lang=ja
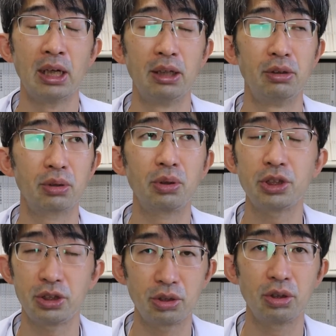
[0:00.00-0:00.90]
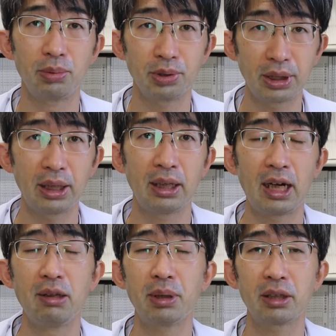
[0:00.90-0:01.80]
あの、格子上のものね、
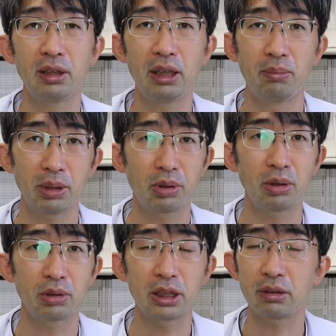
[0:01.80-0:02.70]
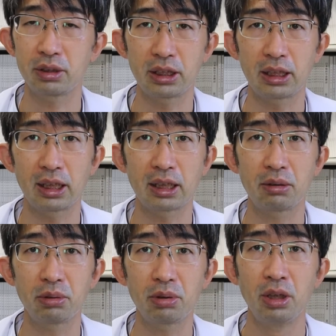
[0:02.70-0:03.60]
ありますんで、まあ、それをチェックしていただけ
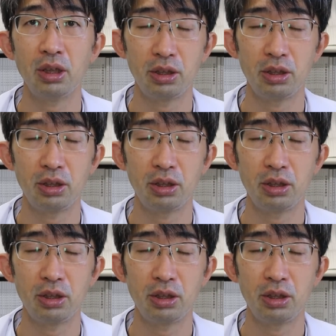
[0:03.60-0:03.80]
ると、